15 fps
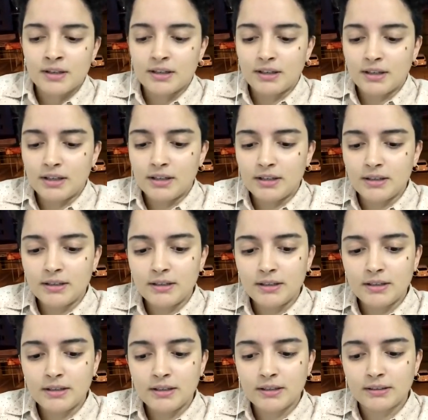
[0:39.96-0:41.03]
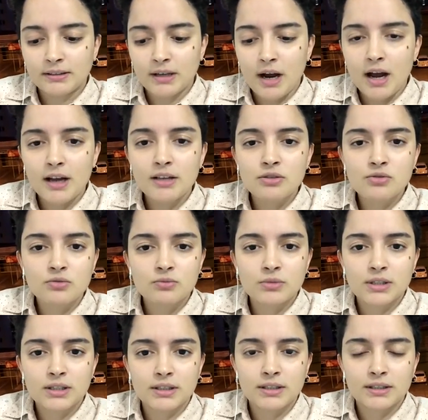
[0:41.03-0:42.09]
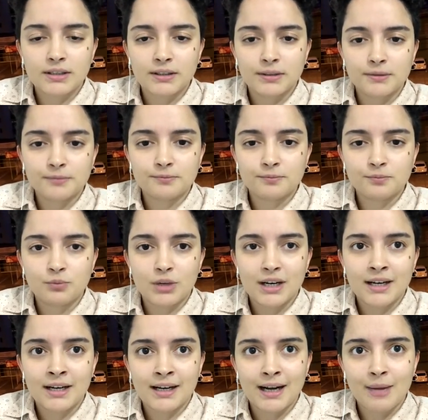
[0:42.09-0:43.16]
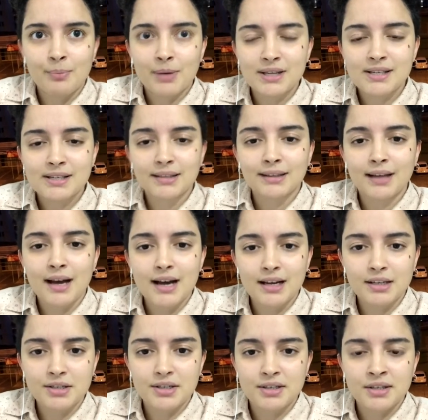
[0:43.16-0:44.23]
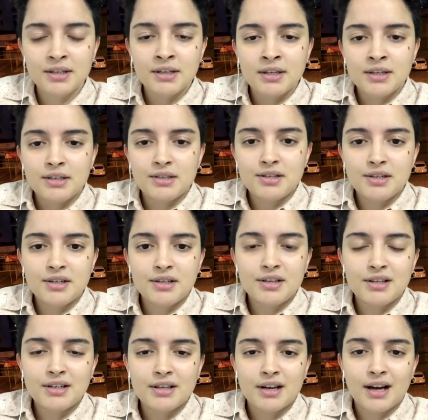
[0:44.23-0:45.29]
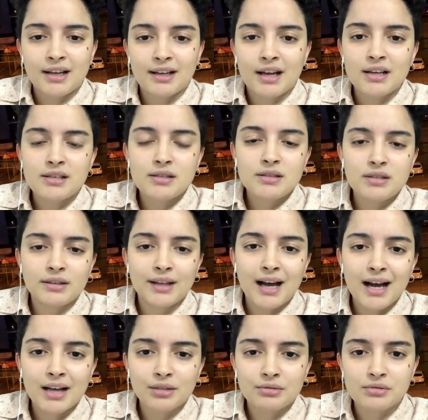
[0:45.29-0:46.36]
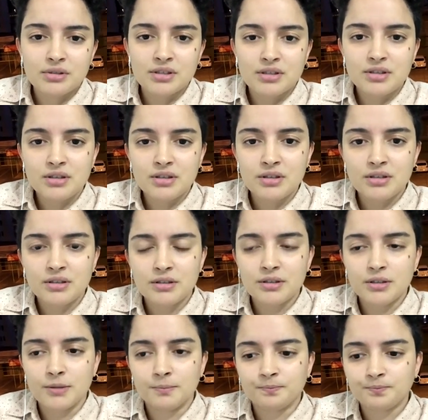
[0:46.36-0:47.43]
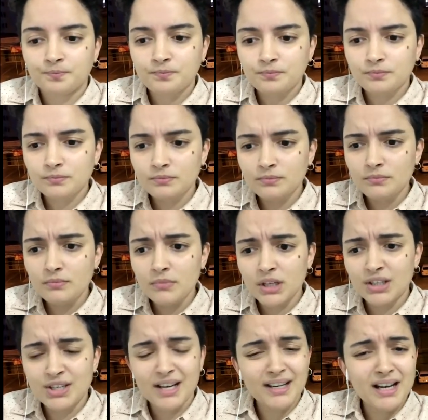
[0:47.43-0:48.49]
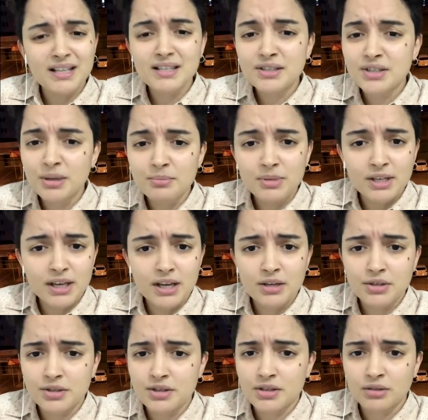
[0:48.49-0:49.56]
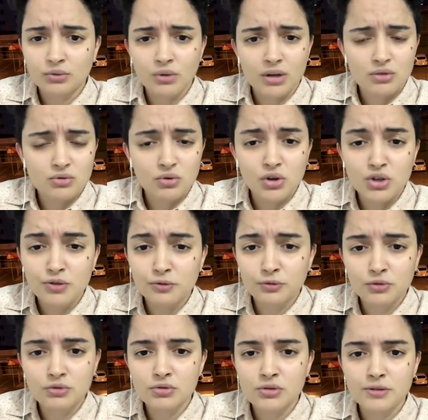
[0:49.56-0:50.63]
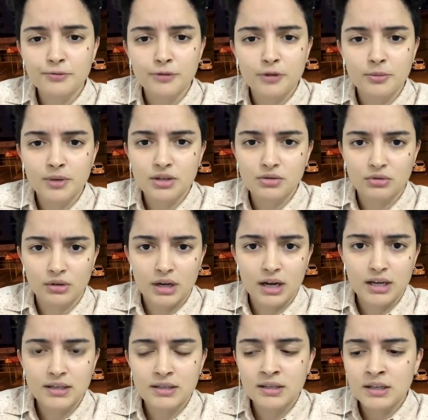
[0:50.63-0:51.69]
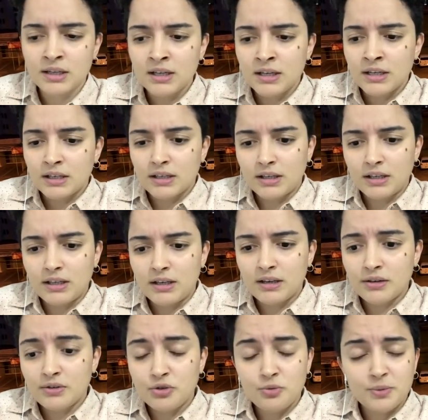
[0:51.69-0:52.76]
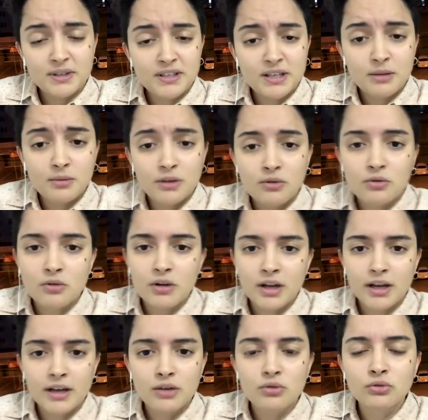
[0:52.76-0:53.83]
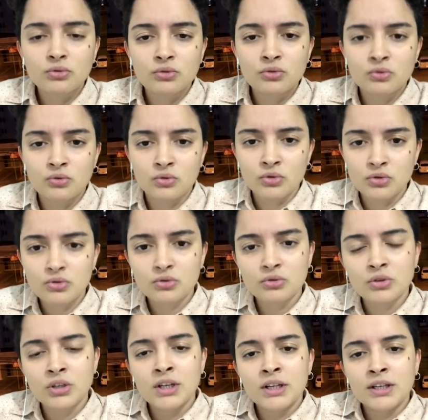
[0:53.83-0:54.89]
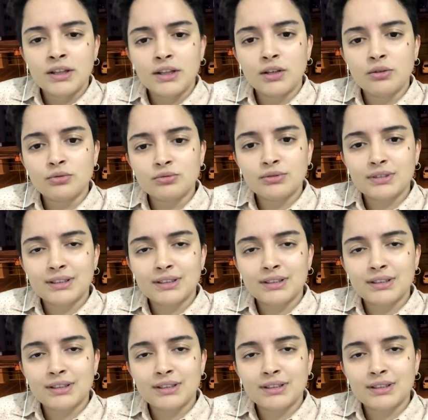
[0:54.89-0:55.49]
Ele traz uma, uma capacidade de análise de dados e de, de análise de ambiente, de situações, de fluxos informacionais, que a gente percebe que qualquer outro curso não,